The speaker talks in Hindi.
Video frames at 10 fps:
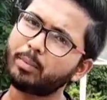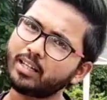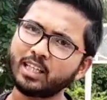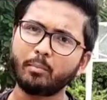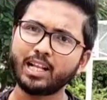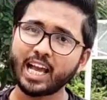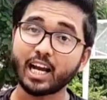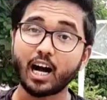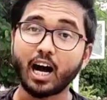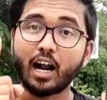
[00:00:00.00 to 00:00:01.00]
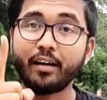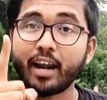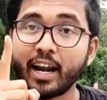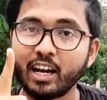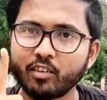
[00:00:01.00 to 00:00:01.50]
भैया हम भर दे मिल जाएगा
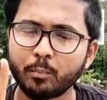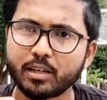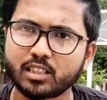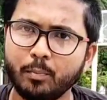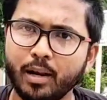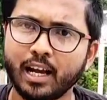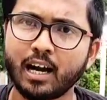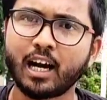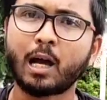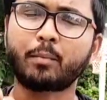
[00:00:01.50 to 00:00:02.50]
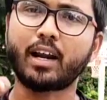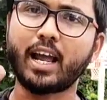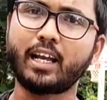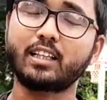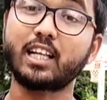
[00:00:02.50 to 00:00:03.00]
हंड्रेड एंड वन परसेंट मिलेगा
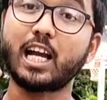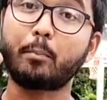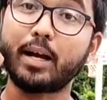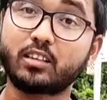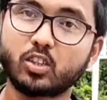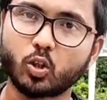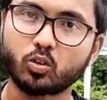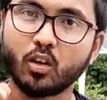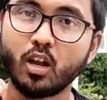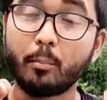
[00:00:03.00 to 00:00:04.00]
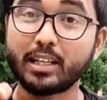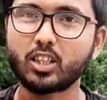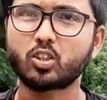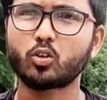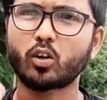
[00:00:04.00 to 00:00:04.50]
अगर आपका रैंक कितना या पैंतीस सौ
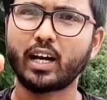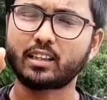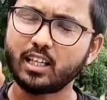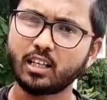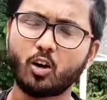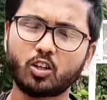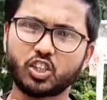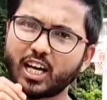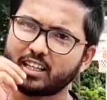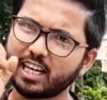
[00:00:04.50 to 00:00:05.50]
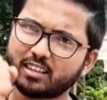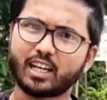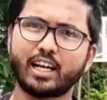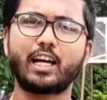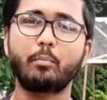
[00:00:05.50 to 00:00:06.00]
पैंतीस सौ तो का है तीन और
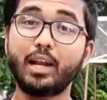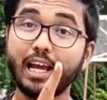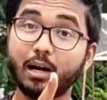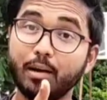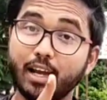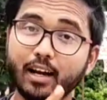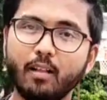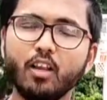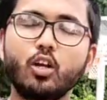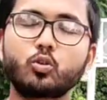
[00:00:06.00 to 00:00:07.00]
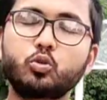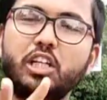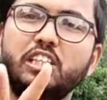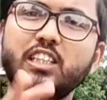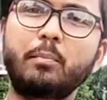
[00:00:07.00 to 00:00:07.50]
चार हज़ार तक गया है मिलेगा मिलेगा
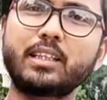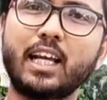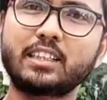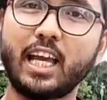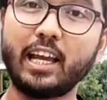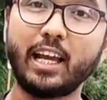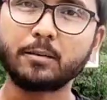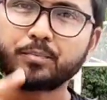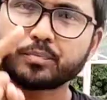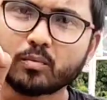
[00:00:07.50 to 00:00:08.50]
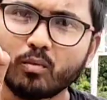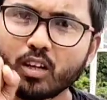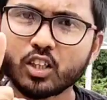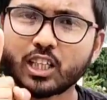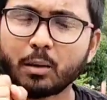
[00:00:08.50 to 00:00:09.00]
दूसरी चीज़ हम बताना चाहेंगे
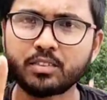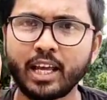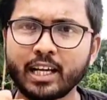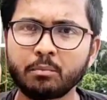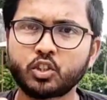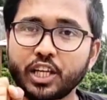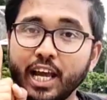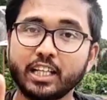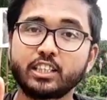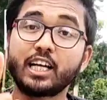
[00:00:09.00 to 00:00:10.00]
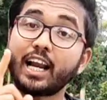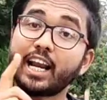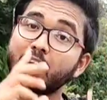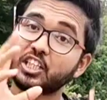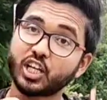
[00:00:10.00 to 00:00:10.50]
कम से कम छः
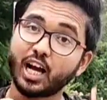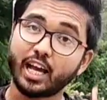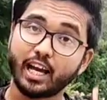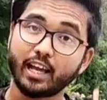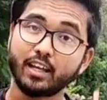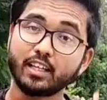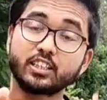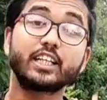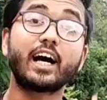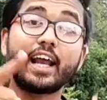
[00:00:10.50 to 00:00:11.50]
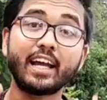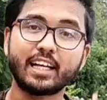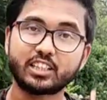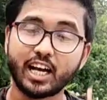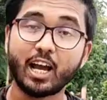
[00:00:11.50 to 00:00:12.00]
जिनका रैंक अच्छा आया है
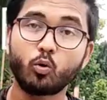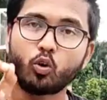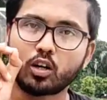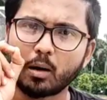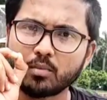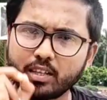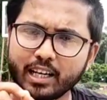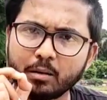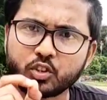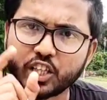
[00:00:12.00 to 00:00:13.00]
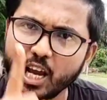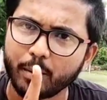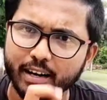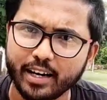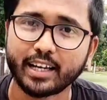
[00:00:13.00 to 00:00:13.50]
जिनका रैंक अच्छा आया उनको कम से
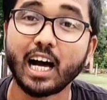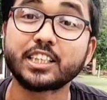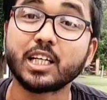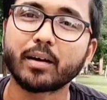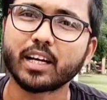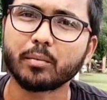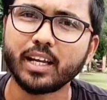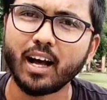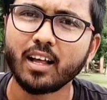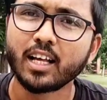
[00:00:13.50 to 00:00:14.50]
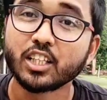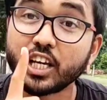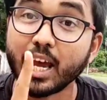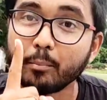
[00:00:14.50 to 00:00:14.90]
कम छः भरने हैं क्या छः भरने हैं भैया